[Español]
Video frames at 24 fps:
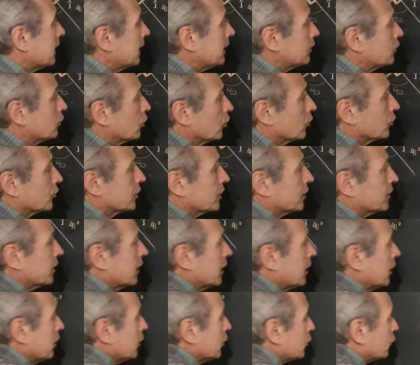Entonces,
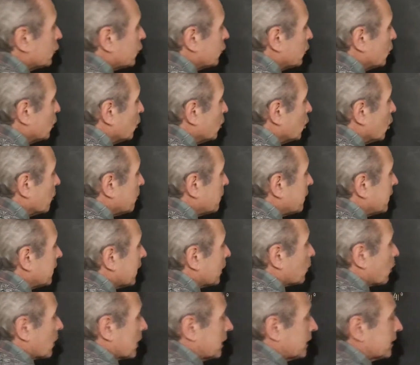si uno
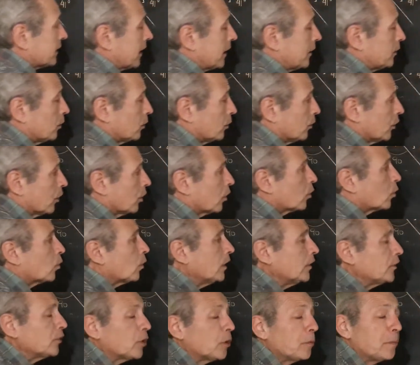mide 41,
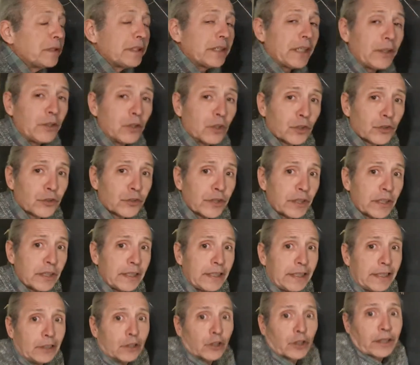¿cuánto mide 2?
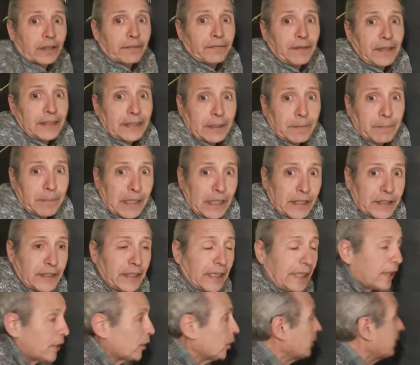Es lo que falte para
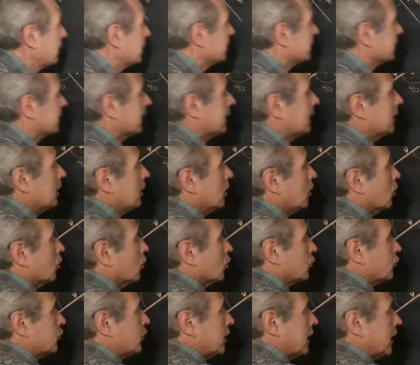llegar a 90.
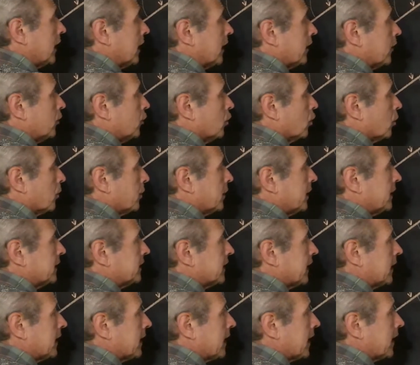O sea,
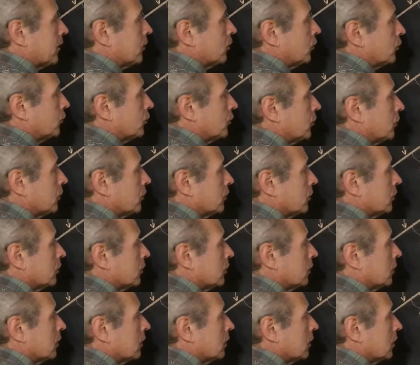90 grados
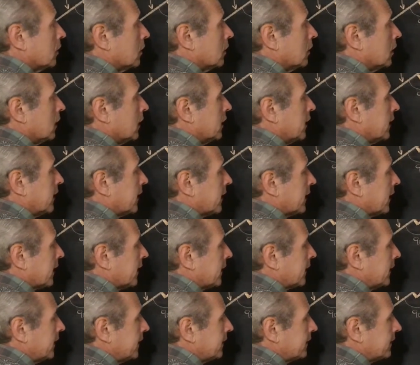
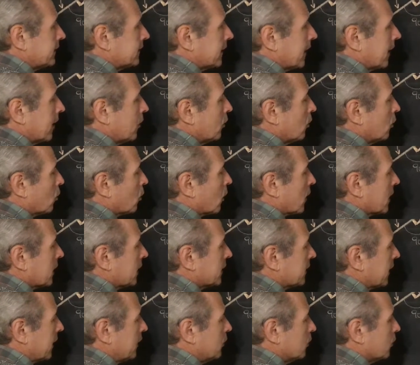restado
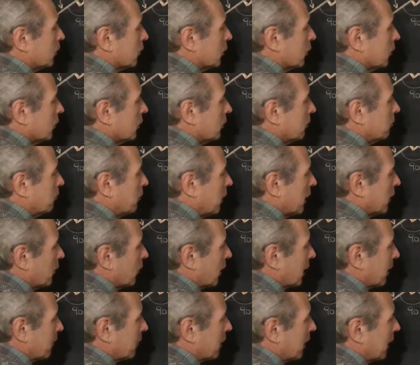41. Bueno,
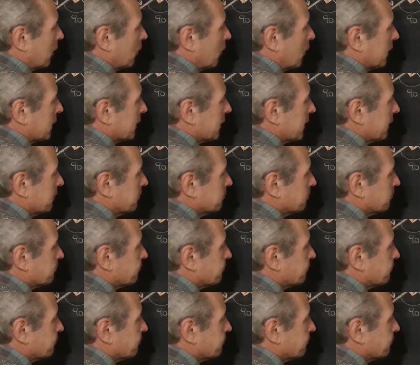hagamos la cuenta.